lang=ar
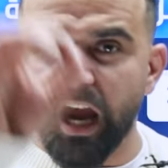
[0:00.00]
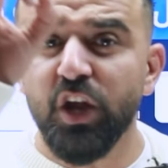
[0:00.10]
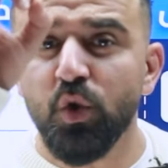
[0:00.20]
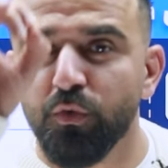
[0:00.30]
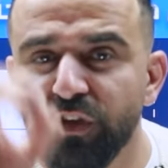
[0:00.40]

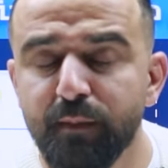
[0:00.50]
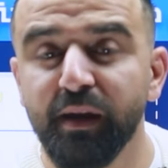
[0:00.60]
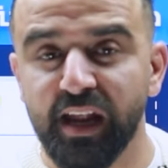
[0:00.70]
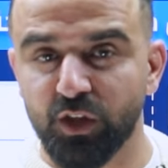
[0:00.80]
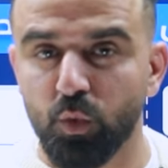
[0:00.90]
إنه في
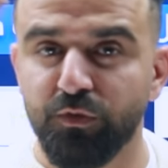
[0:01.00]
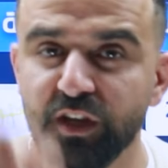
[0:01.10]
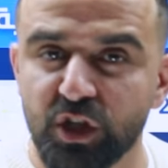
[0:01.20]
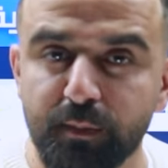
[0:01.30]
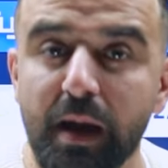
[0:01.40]
بنات
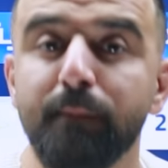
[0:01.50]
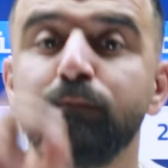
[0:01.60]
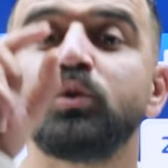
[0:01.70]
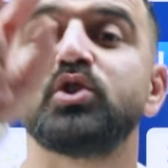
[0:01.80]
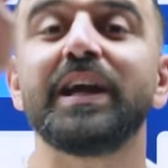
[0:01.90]
وفي شباب
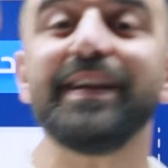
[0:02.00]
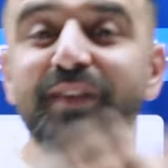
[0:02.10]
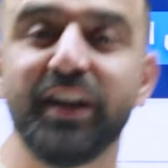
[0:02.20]
مستعد